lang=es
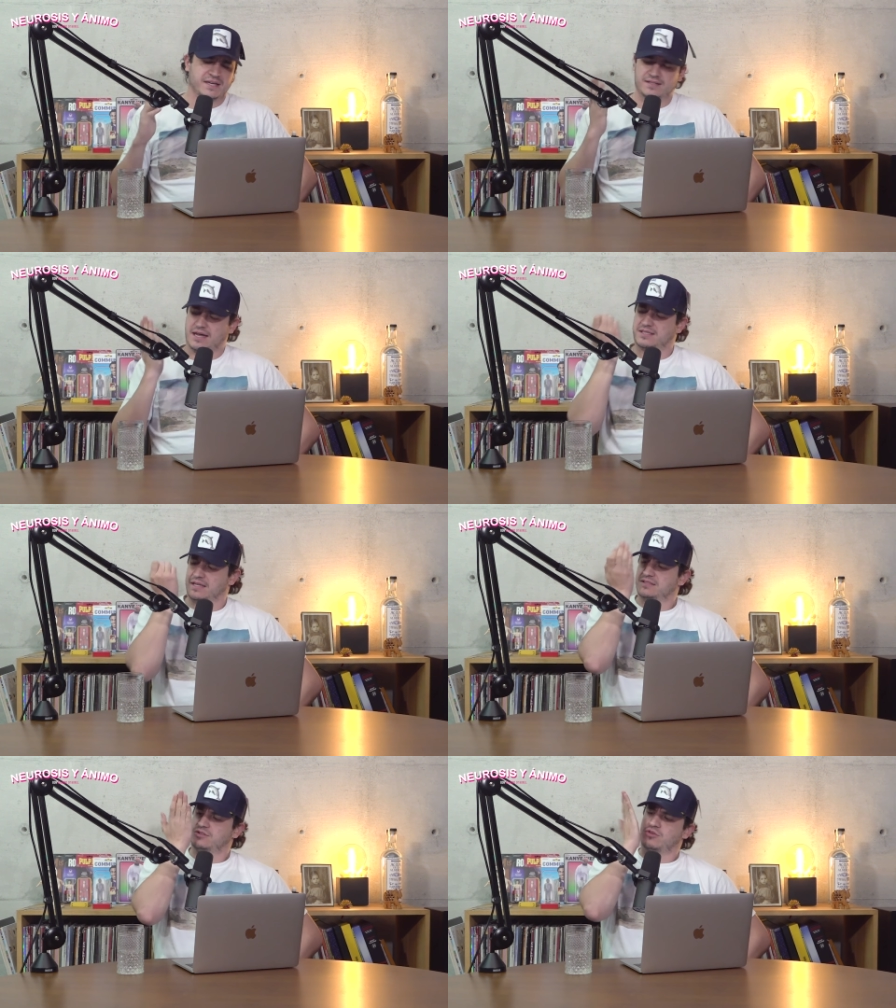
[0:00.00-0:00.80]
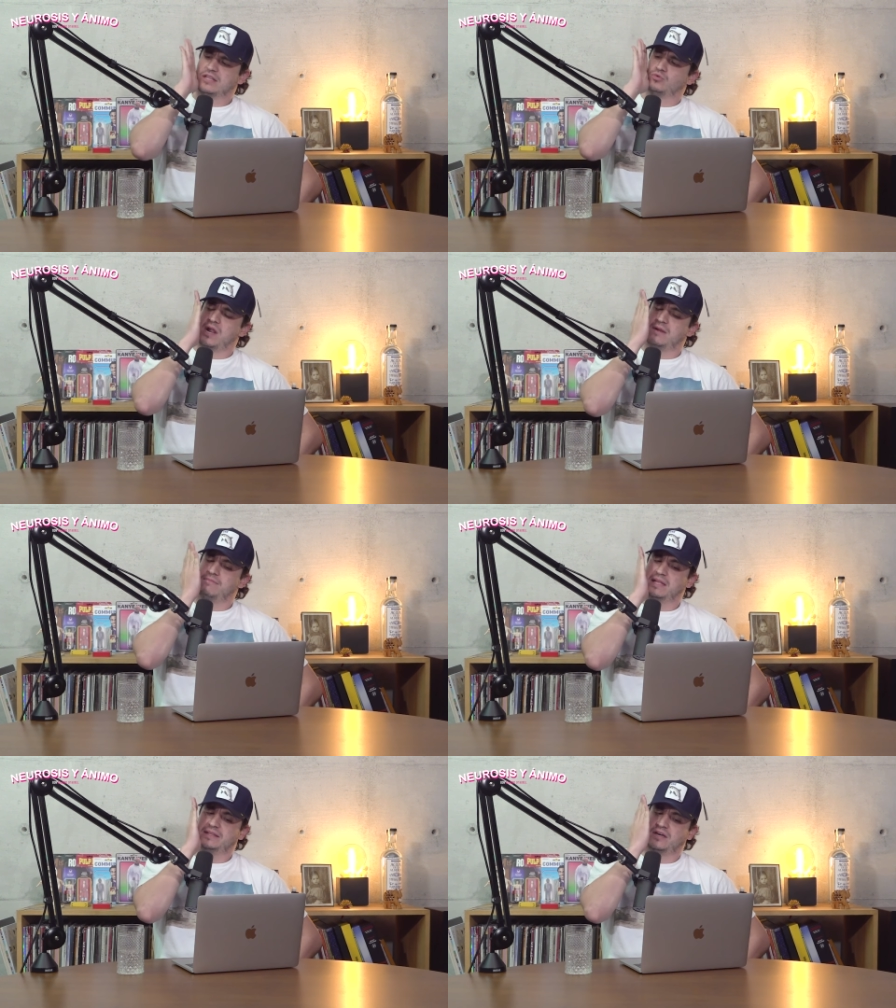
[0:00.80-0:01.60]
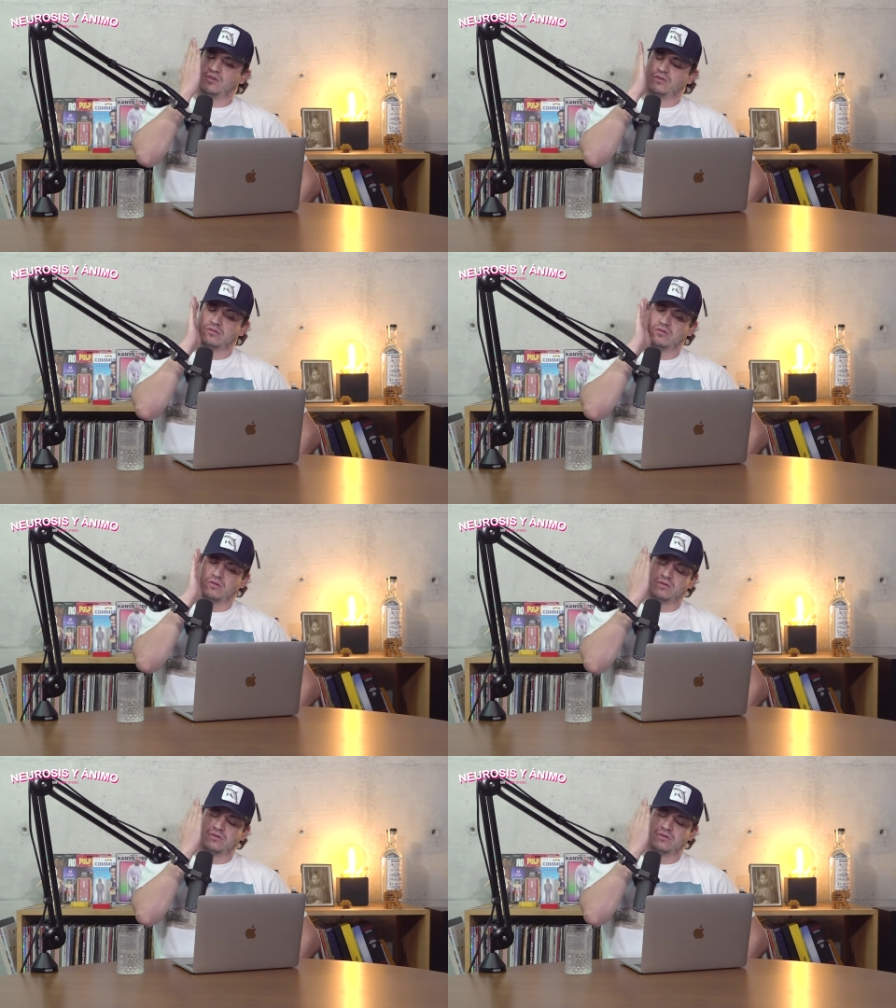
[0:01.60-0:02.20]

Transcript: hace esto naturalmente con